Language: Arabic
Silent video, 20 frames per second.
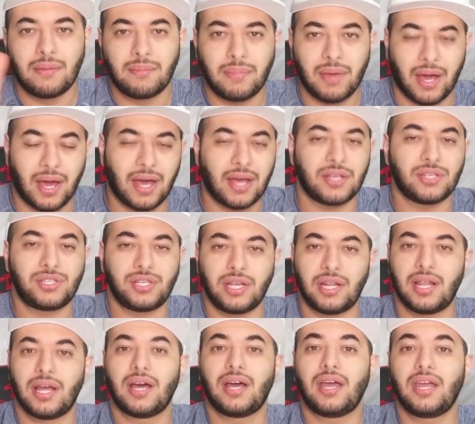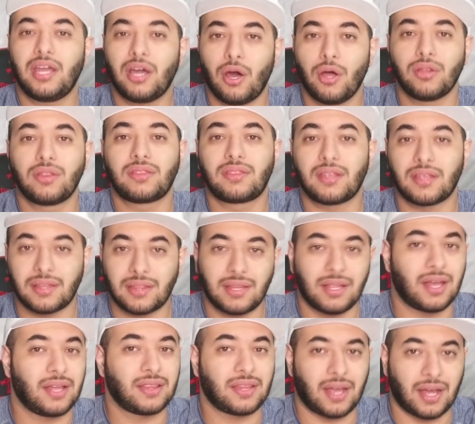بحاجه ليحط
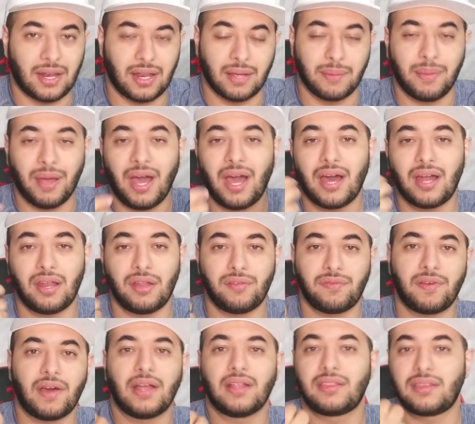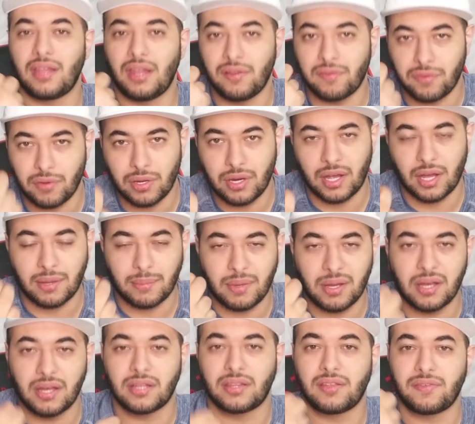الداتا عليه بحال انفقد تليفونك
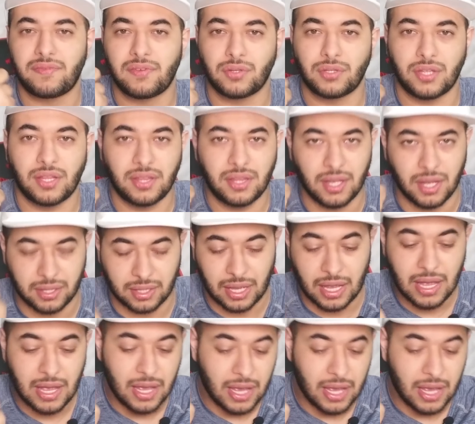ما تفقد الداتا